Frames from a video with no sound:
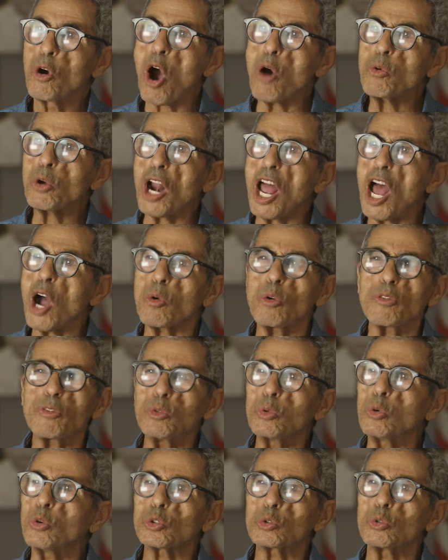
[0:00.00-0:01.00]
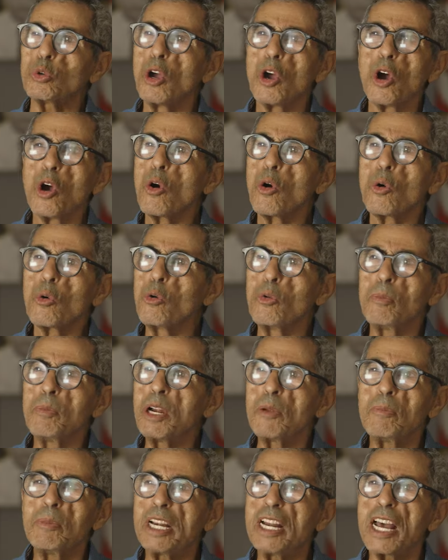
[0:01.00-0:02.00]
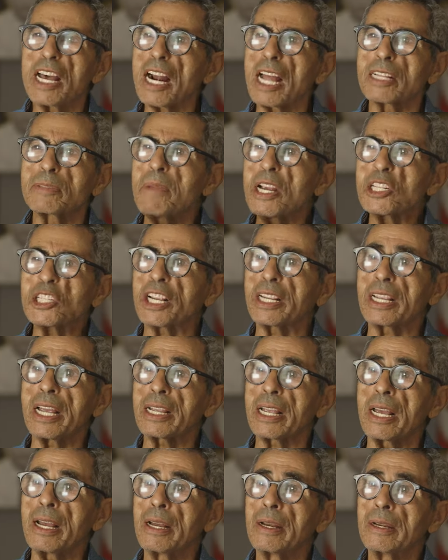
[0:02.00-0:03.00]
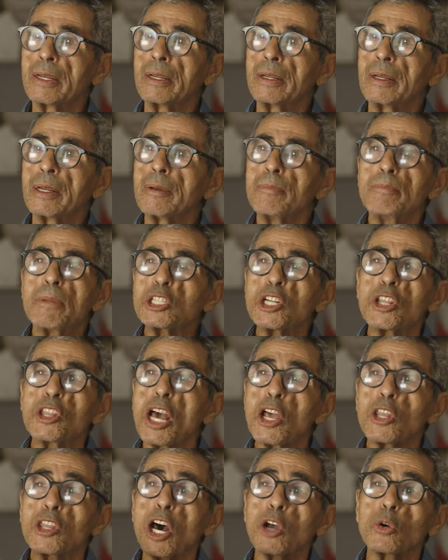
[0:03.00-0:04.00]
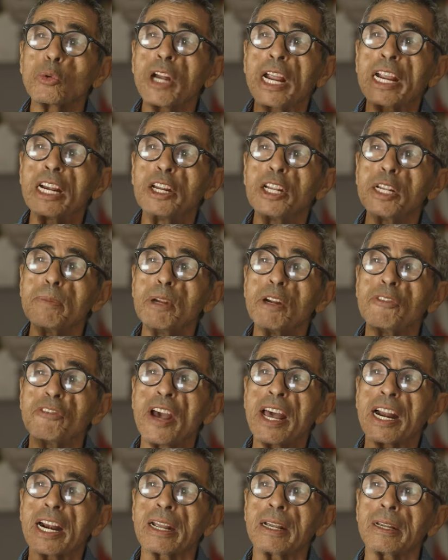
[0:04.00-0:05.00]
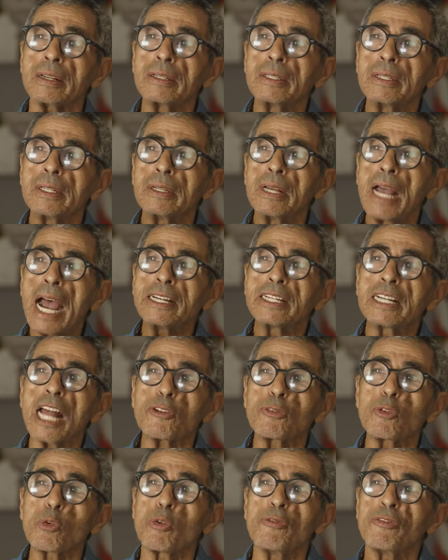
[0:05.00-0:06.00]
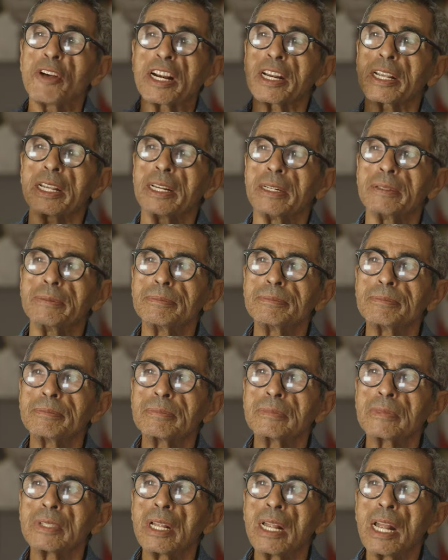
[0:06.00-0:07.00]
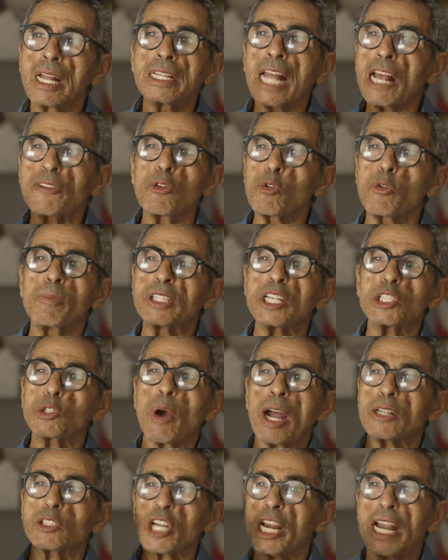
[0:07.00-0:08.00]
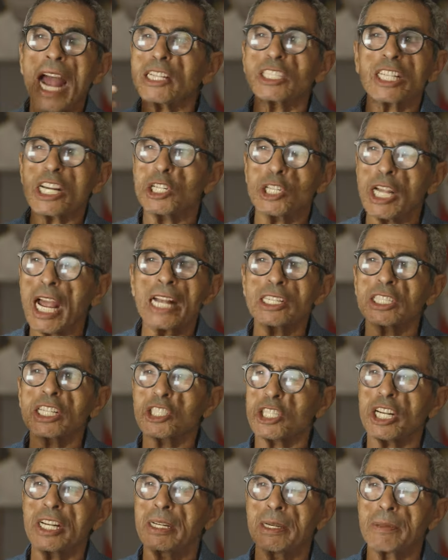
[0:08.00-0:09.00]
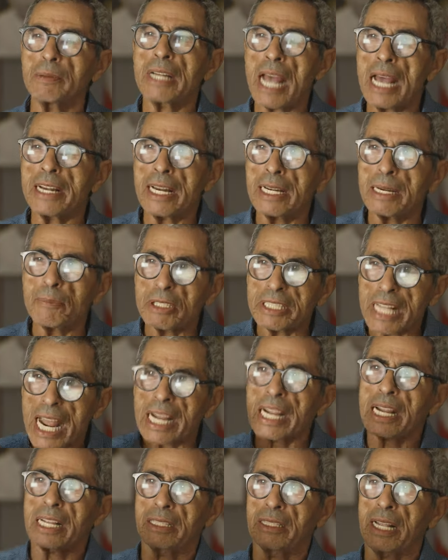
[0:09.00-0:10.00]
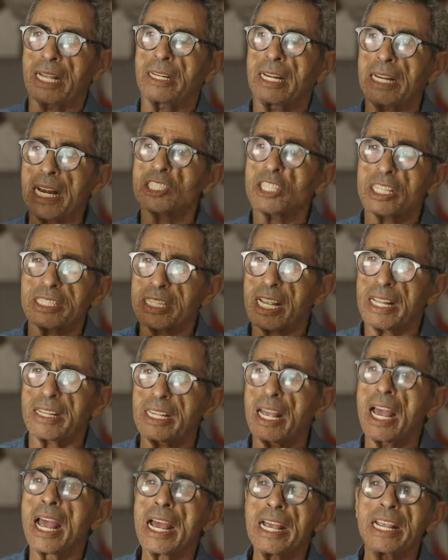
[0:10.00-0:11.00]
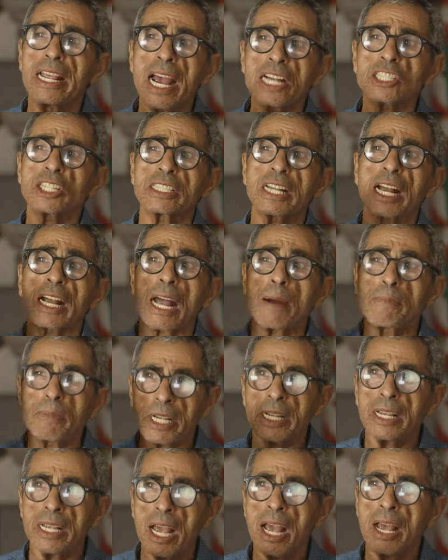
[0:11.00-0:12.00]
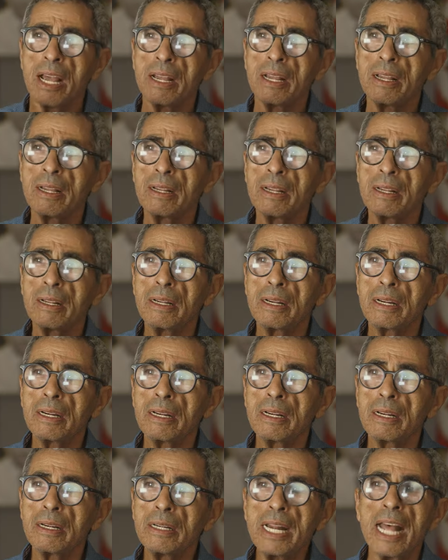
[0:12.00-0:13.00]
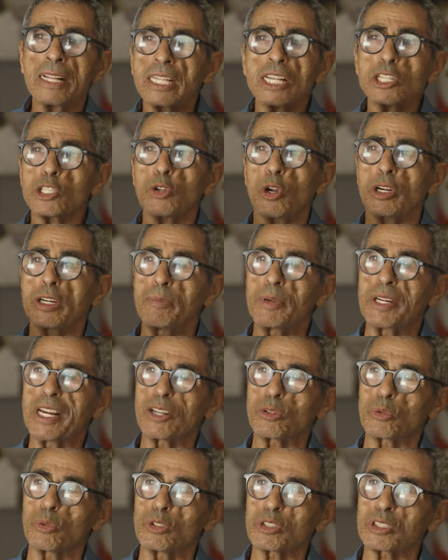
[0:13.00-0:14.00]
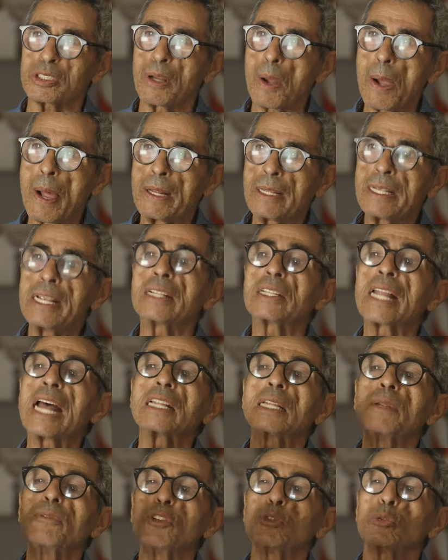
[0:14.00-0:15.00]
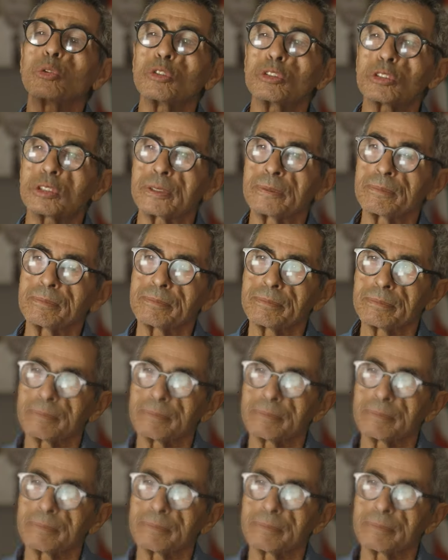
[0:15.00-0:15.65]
اوراق وفلوس ومليارات ماشيه كاكا باش يظهروا لك الهيبي الفارغ احنا نعرفوكم فارغين نعرفوكم ما تسوى حتى شيء حتى شيء حتى شيء انا متاكد ان الاجهزه هذه هي اجهزه قمعيه لا تصلح لبناء تونس هي تهدم في تونس